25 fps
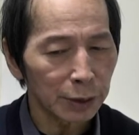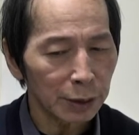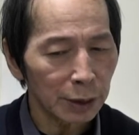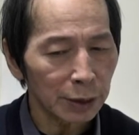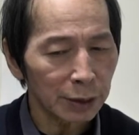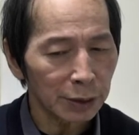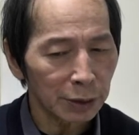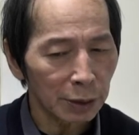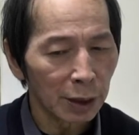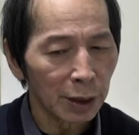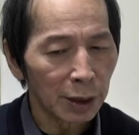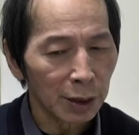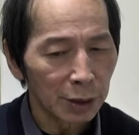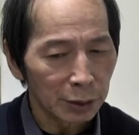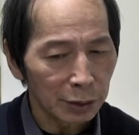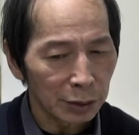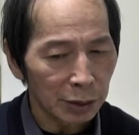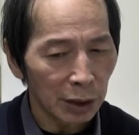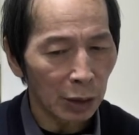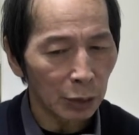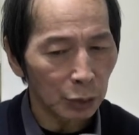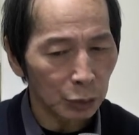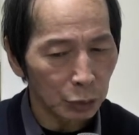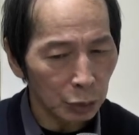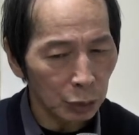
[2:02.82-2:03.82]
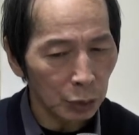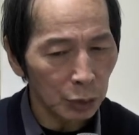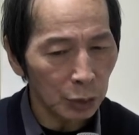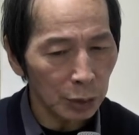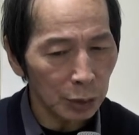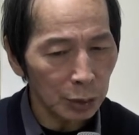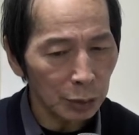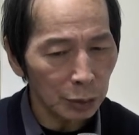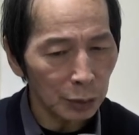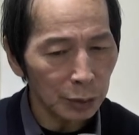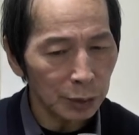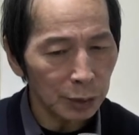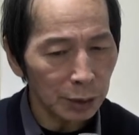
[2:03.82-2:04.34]
个小说
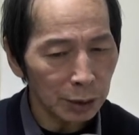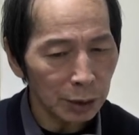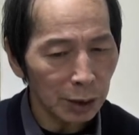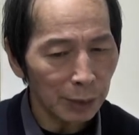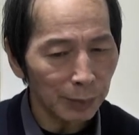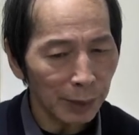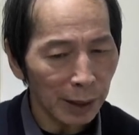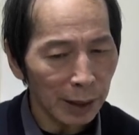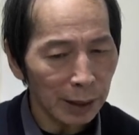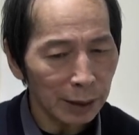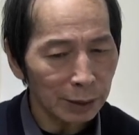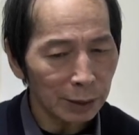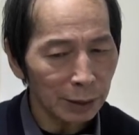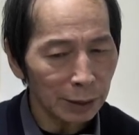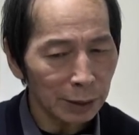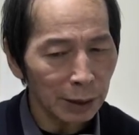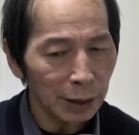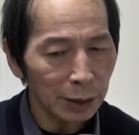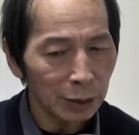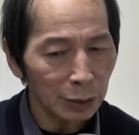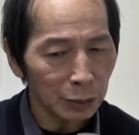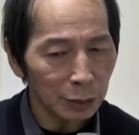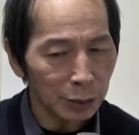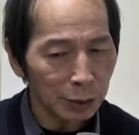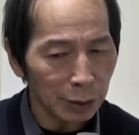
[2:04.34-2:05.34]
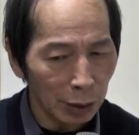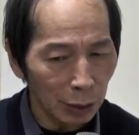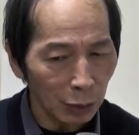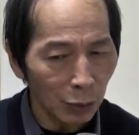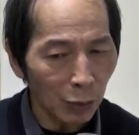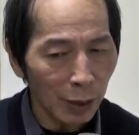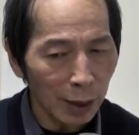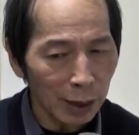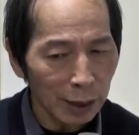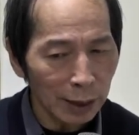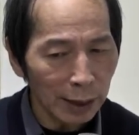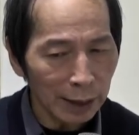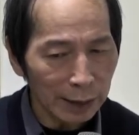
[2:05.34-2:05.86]
或者一般的那种神
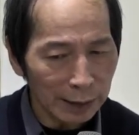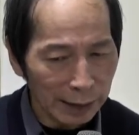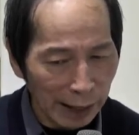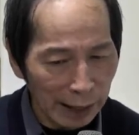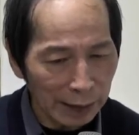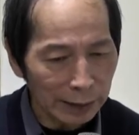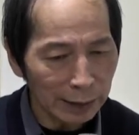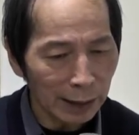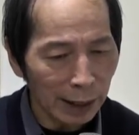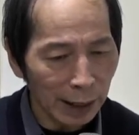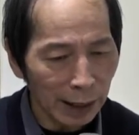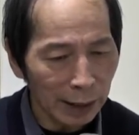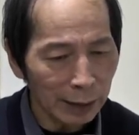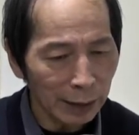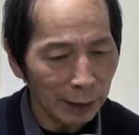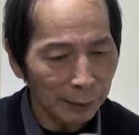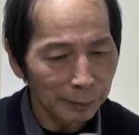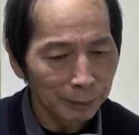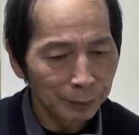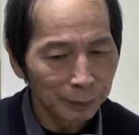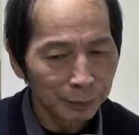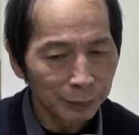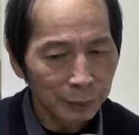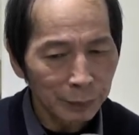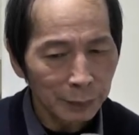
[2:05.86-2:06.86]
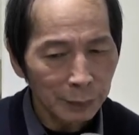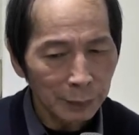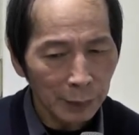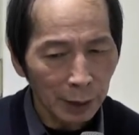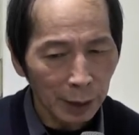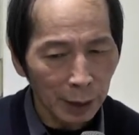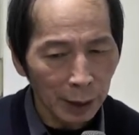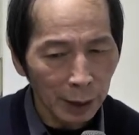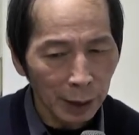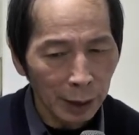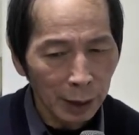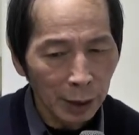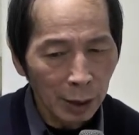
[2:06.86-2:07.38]
话来看它了，哎，